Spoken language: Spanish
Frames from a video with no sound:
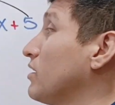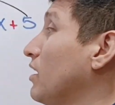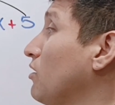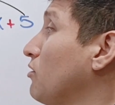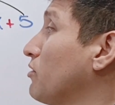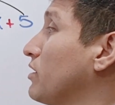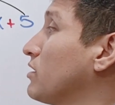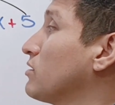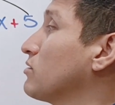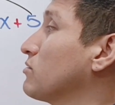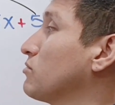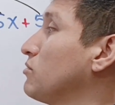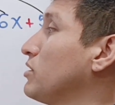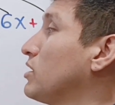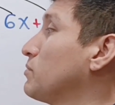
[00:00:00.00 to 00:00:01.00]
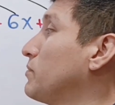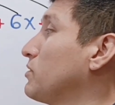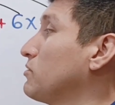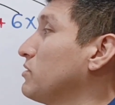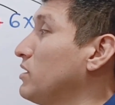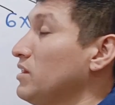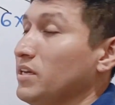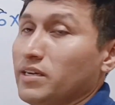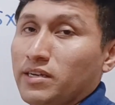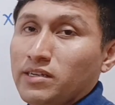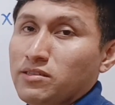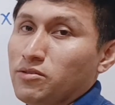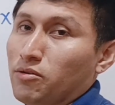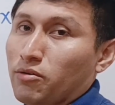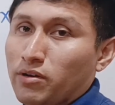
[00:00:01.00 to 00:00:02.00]
Ahora, tú dirás, pero ¿y el
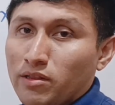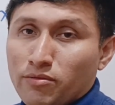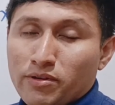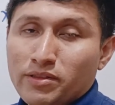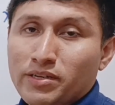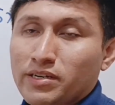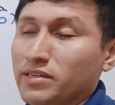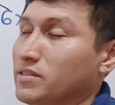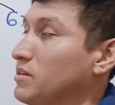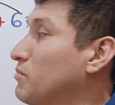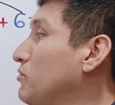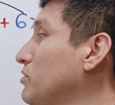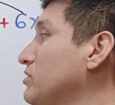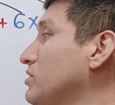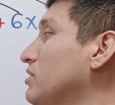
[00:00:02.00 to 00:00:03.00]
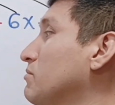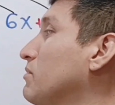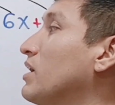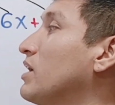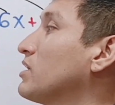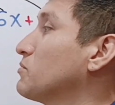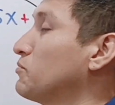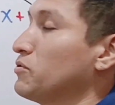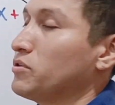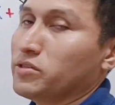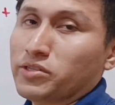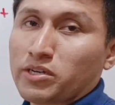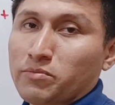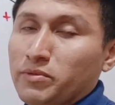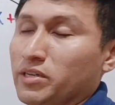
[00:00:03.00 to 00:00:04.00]
X? No, él no interesa. Puede ser más, puede
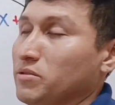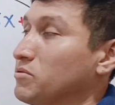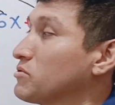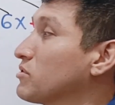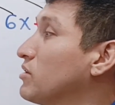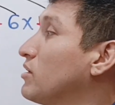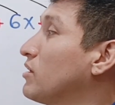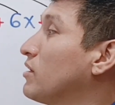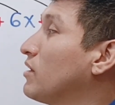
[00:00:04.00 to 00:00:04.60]
ser menos.